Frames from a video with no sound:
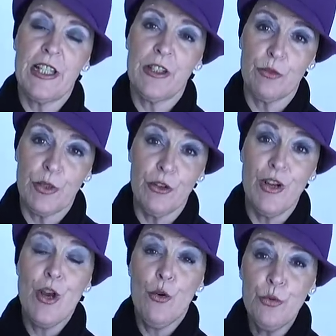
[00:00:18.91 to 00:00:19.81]
que haya subido
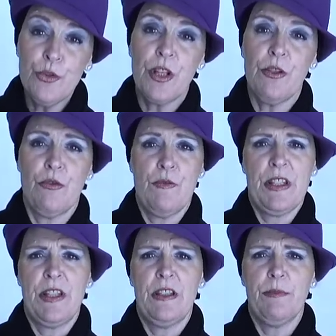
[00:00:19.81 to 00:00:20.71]
un
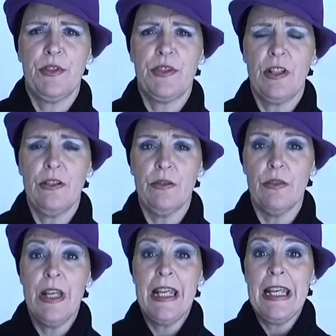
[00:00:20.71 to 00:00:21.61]
0,7%